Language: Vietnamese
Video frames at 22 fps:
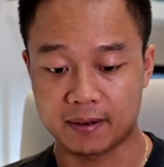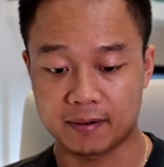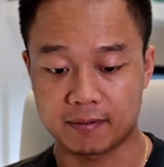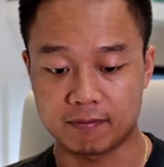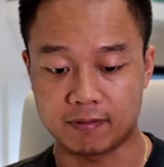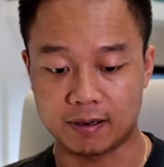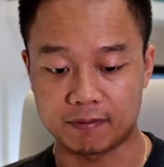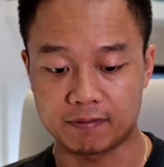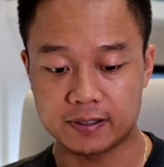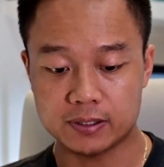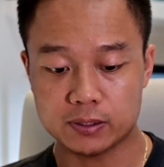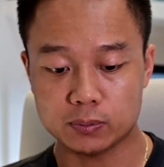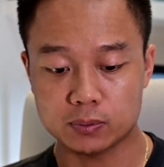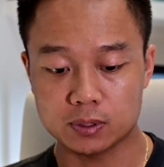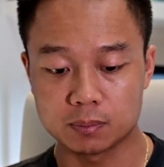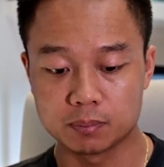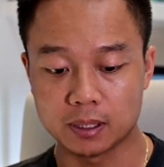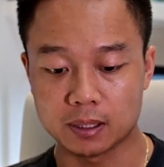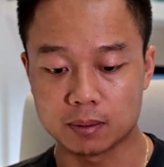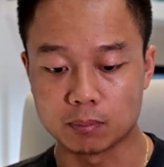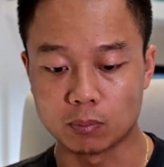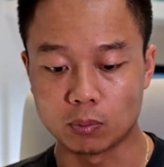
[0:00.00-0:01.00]
và ví dụ như
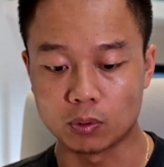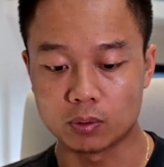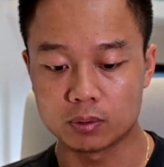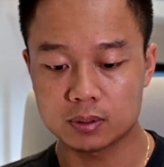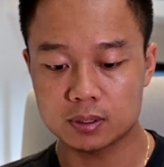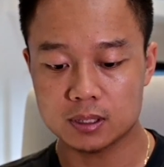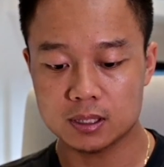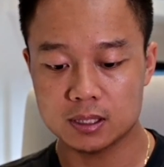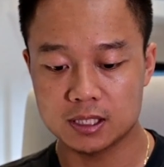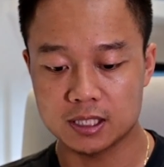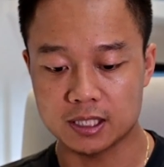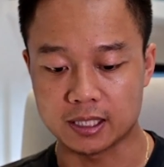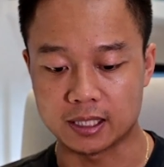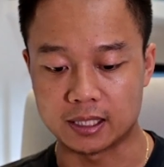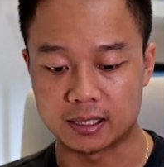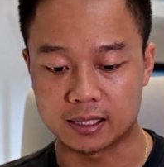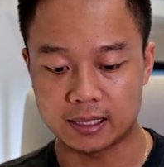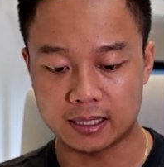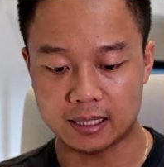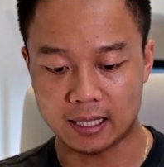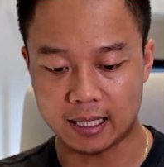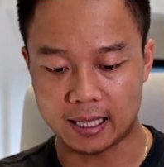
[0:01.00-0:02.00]
mình muốn chỉ hiển
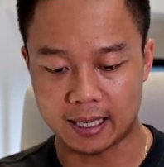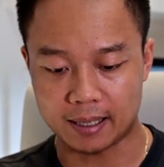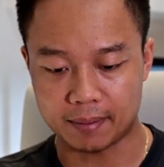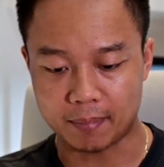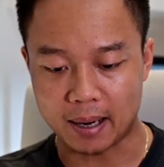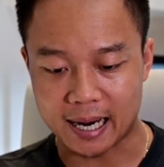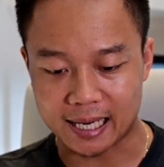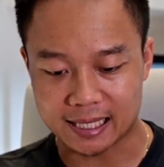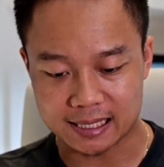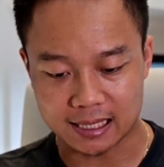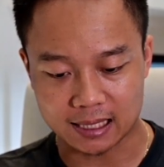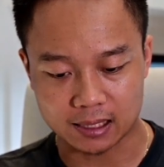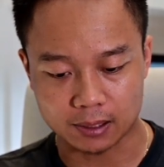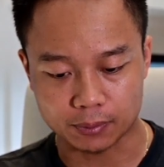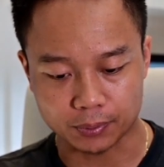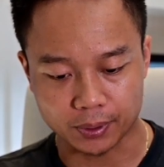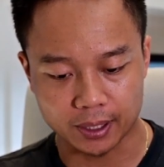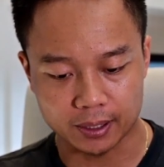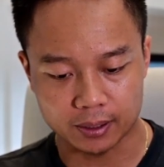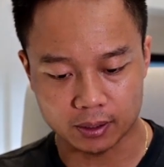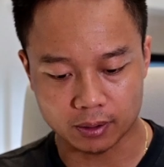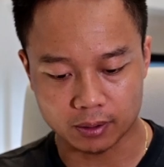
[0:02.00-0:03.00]
thị là ba trang đầu
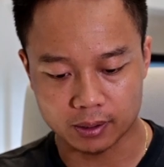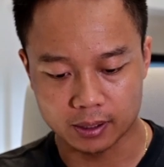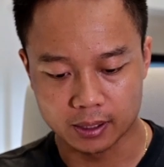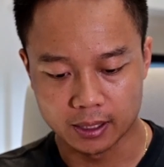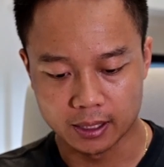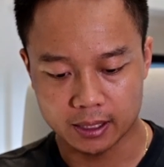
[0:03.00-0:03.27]
tiên thôi